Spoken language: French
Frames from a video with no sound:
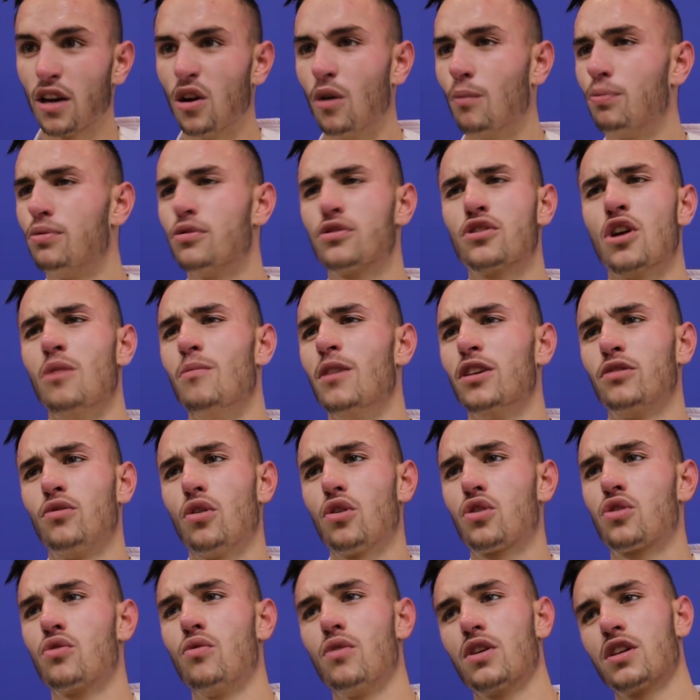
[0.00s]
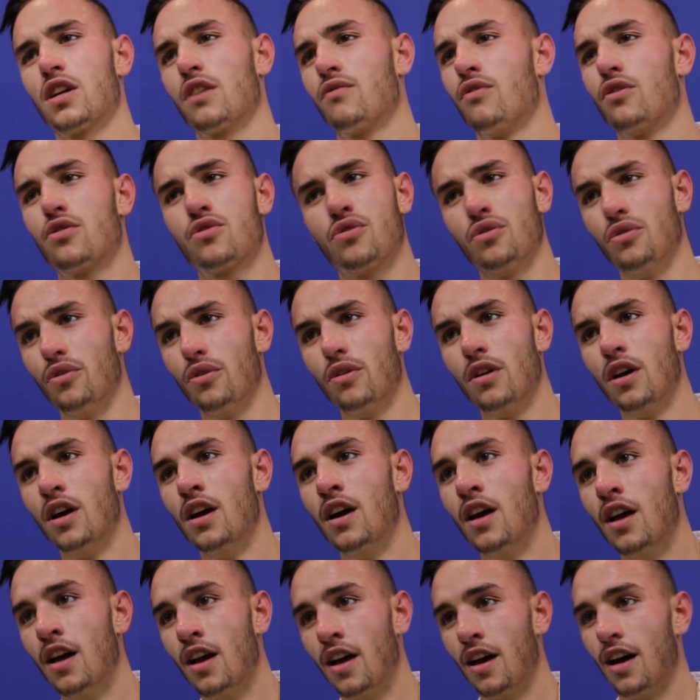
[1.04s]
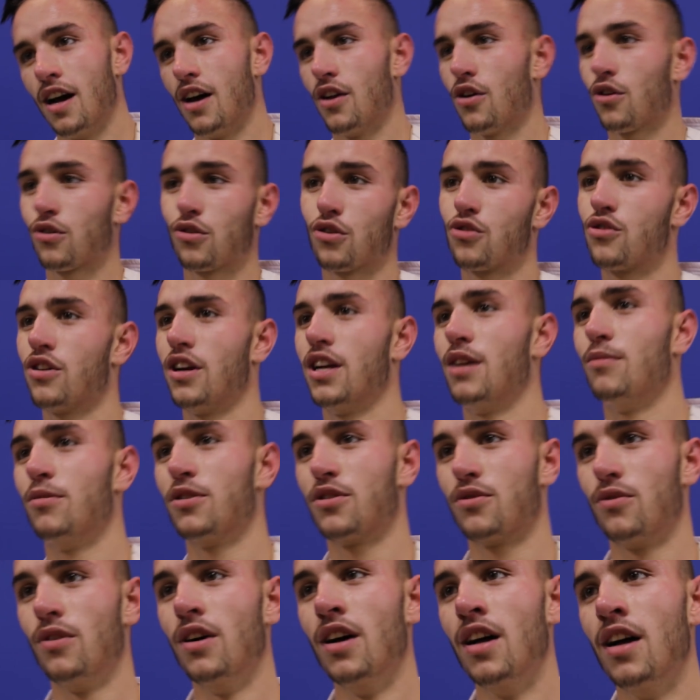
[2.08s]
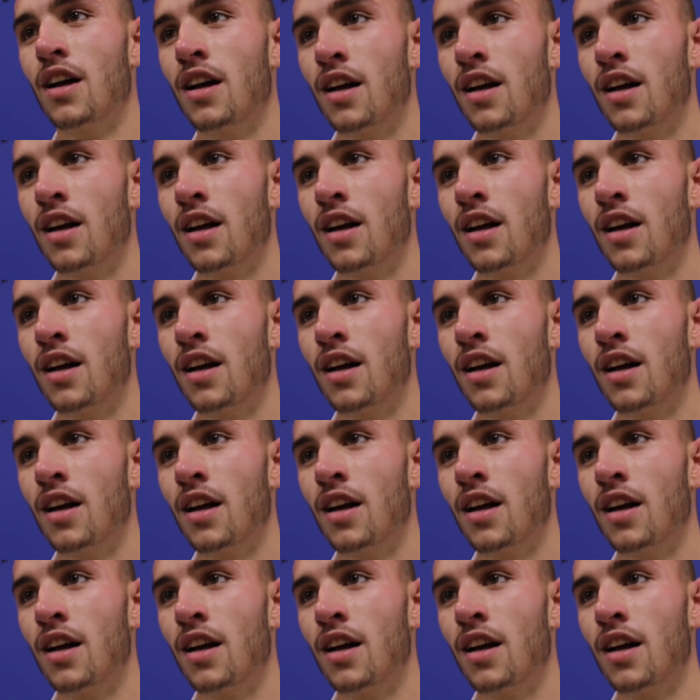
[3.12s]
Et en plus, comme un torchon, à chaque fois, je suis nul, alors que je suis à la maison.